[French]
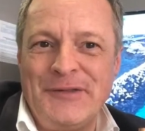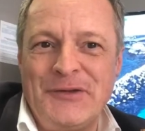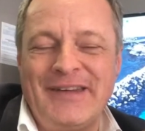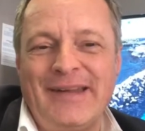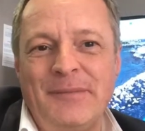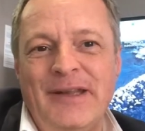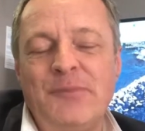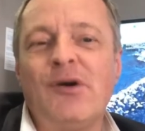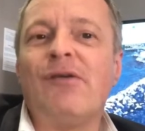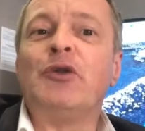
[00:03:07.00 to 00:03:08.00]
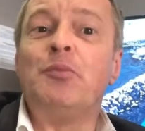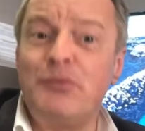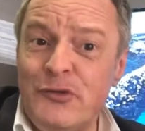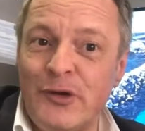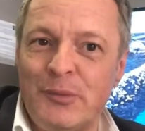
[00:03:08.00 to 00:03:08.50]
c'est terminé. Pour avoir de
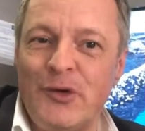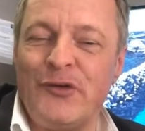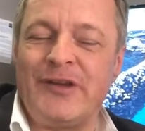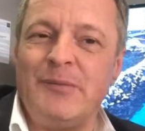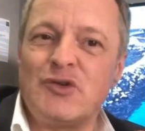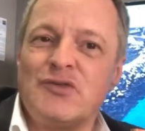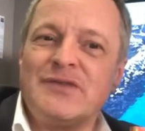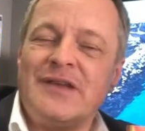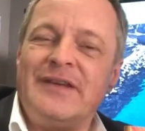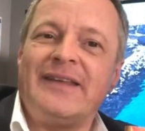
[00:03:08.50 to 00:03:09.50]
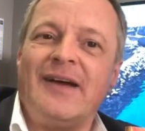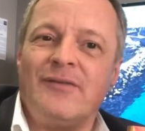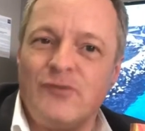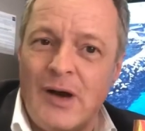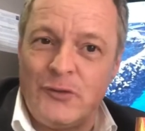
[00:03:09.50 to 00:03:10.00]
plus amples renseignements, je vous invite à
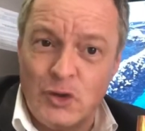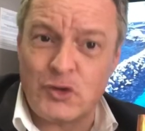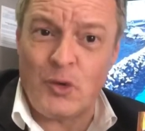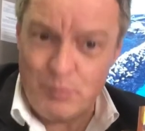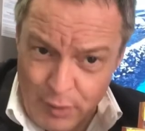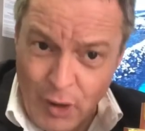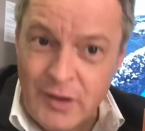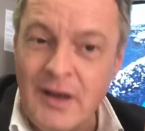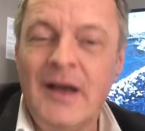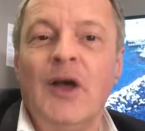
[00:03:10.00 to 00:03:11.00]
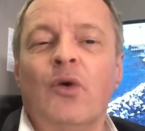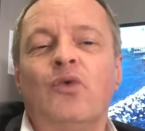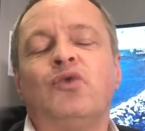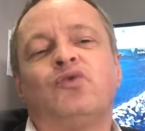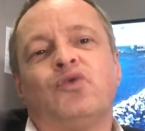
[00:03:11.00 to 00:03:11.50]
voir notre blog
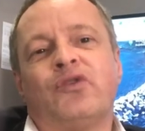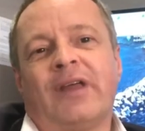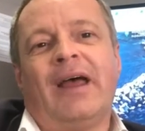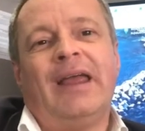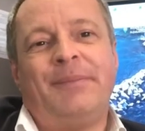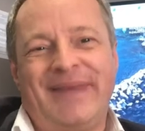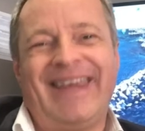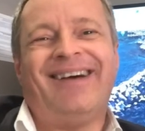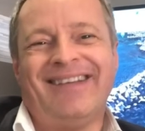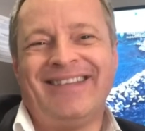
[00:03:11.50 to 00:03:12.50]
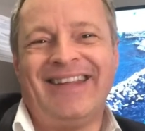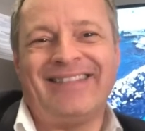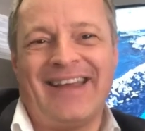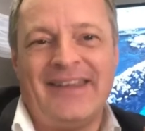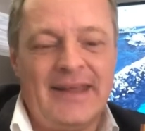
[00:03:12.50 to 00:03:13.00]
où tout ça est bien
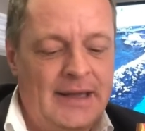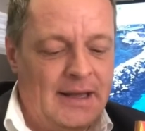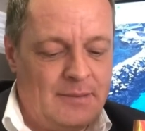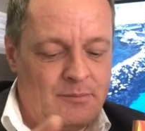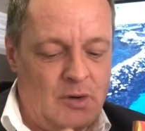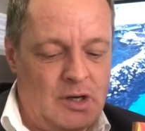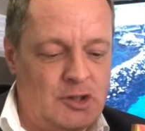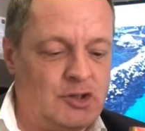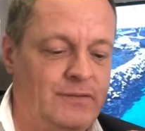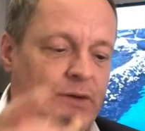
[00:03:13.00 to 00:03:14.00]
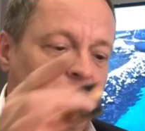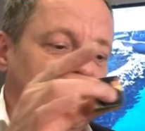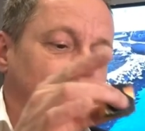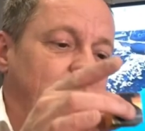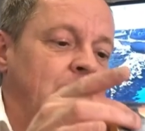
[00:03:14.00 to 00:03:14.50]
détaillé. Moi, je vais
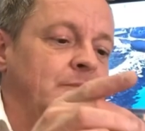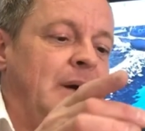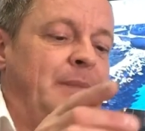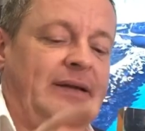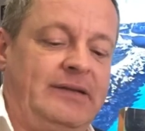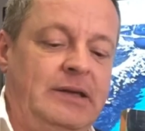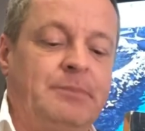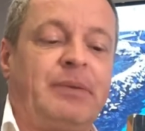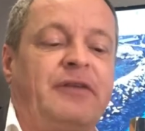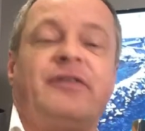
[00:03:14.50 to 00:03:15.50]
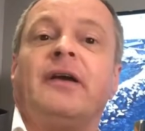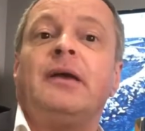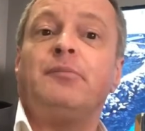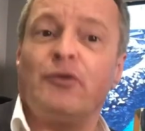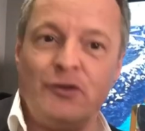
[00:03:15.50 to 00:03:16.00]
continuer ma partie
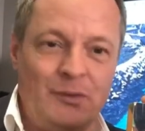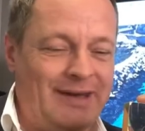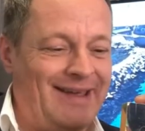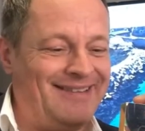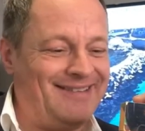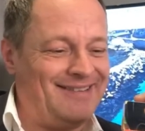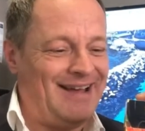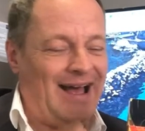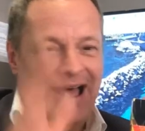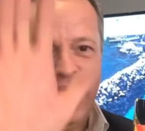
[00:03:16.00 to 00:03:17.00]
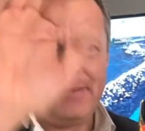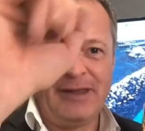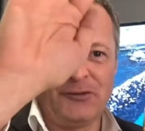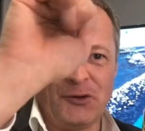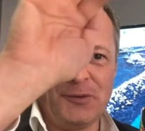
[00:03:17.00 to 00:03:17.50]
préférée pour ce week-end. A
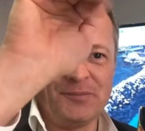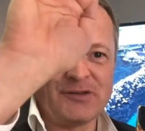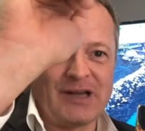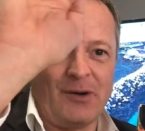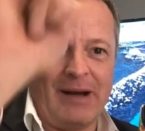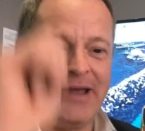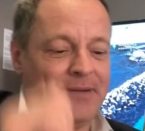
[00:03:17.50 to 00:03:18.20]
bientôt. Ciao, bye.